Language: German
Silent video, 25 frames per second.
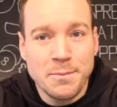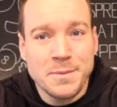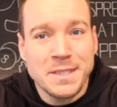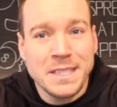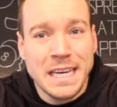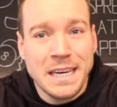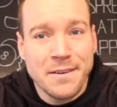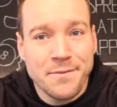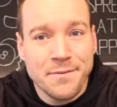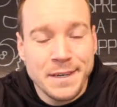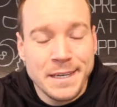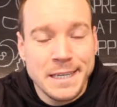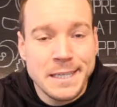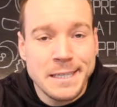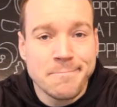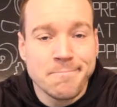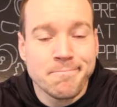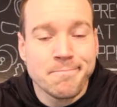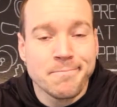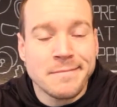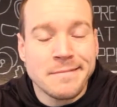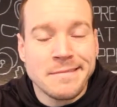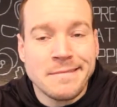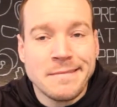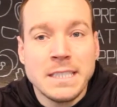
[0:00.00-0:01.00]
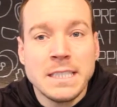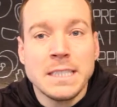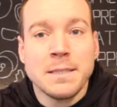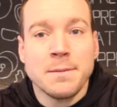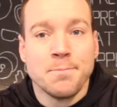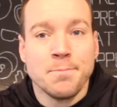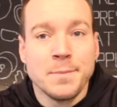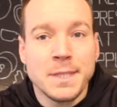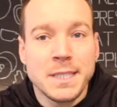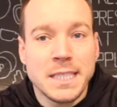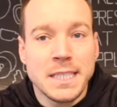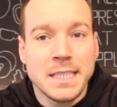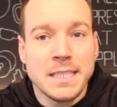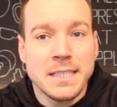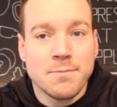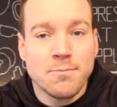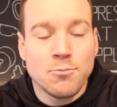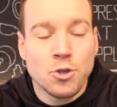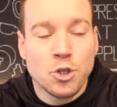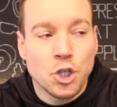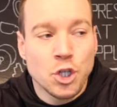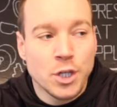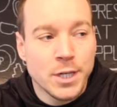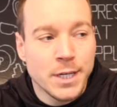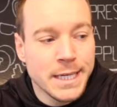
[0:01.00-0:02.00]
ist einfach, mit diesem
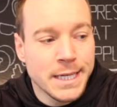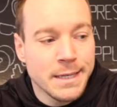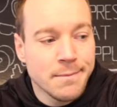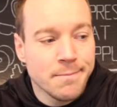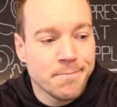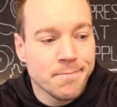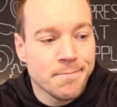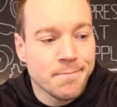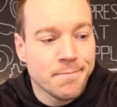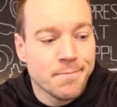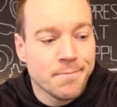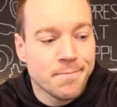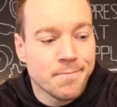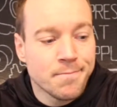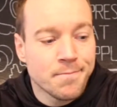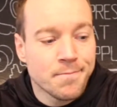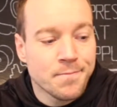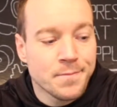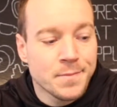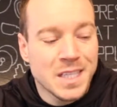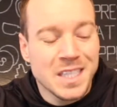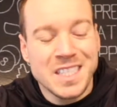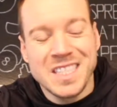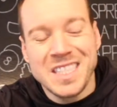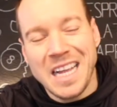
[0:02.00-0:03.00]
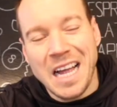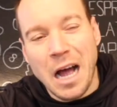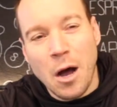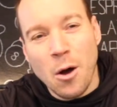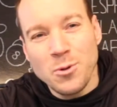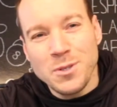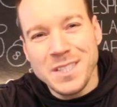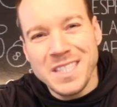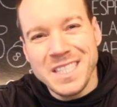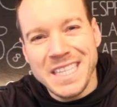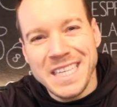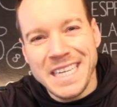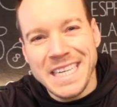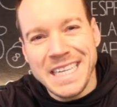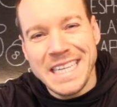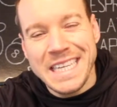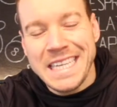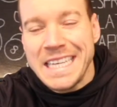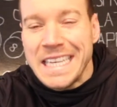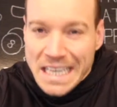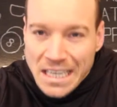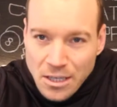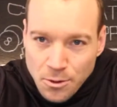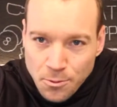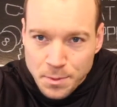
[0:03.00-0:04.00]
Schnee, dass draußen
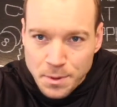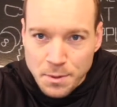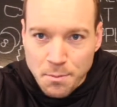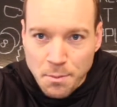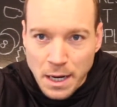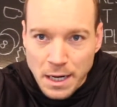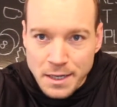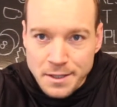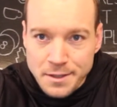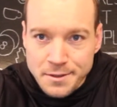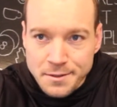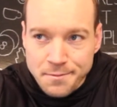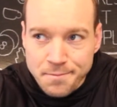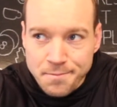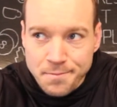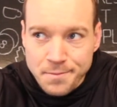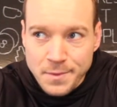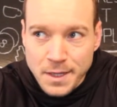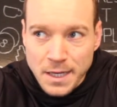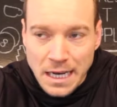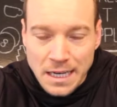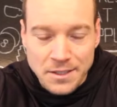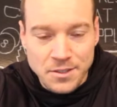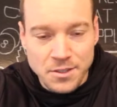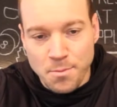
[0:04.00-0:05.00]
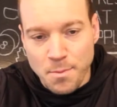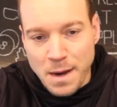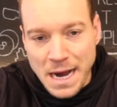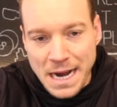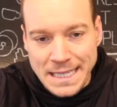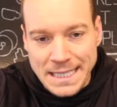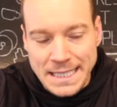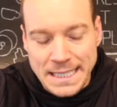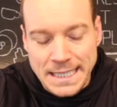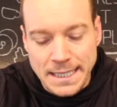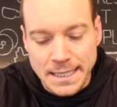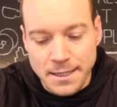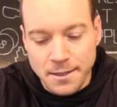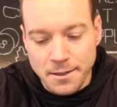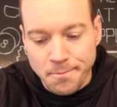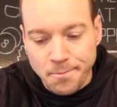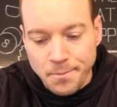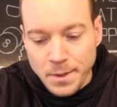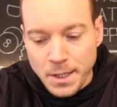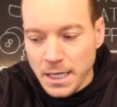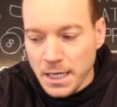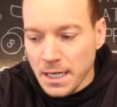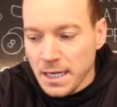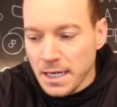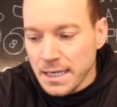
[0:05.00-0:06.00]
Training nicht optimal ist. Also das mag nicht jeder.
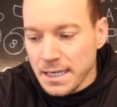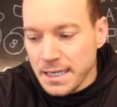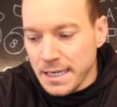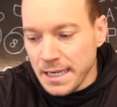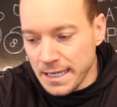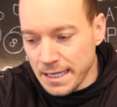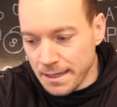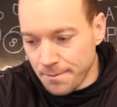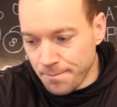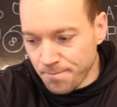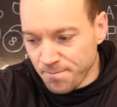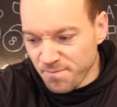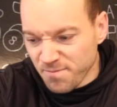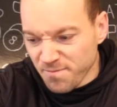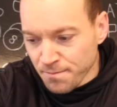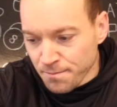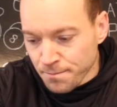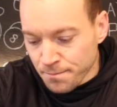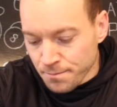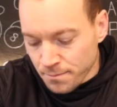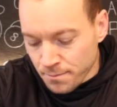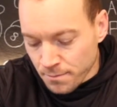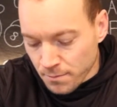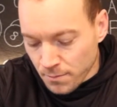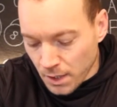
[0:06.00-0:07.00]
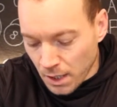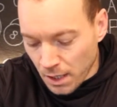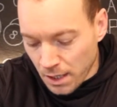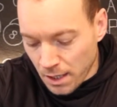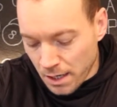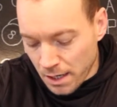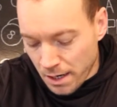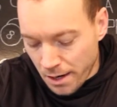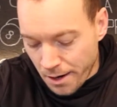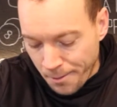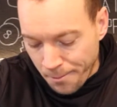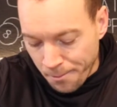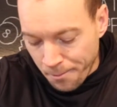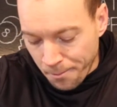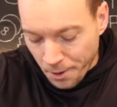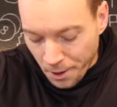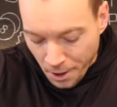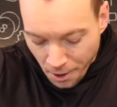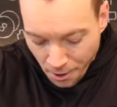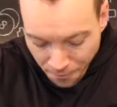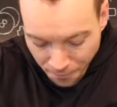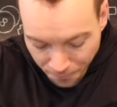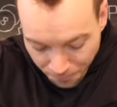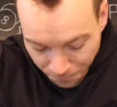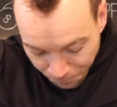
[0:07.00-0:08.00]
Naja, ähm,
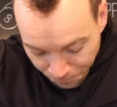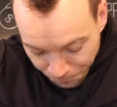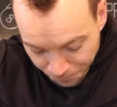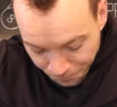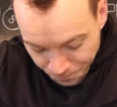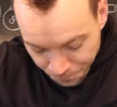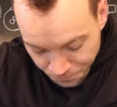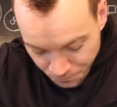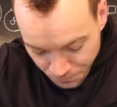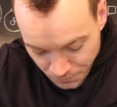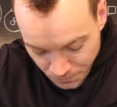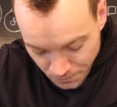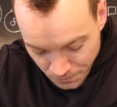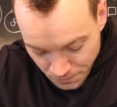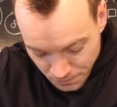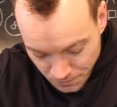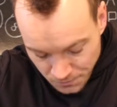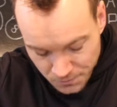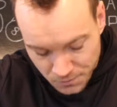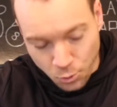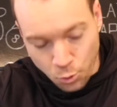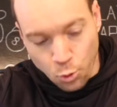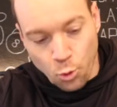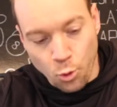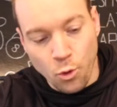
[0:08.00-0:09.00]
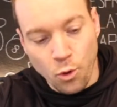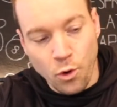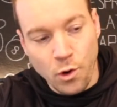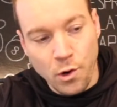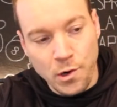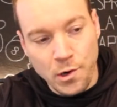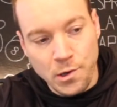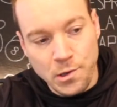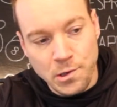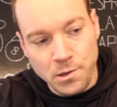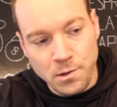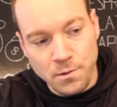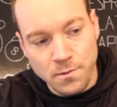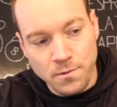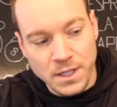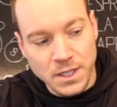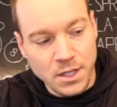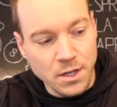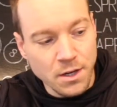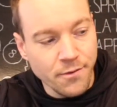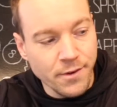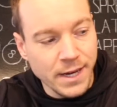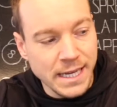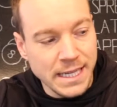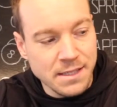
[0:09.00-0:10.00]
so, was
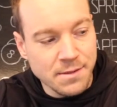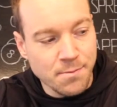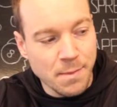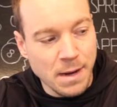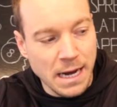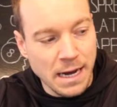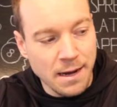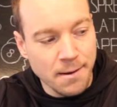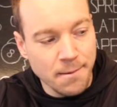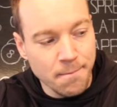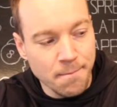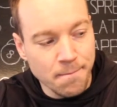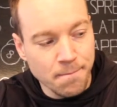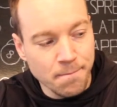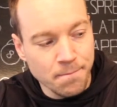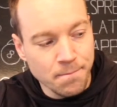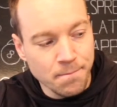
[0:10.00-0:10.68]
können wir jetzt machen?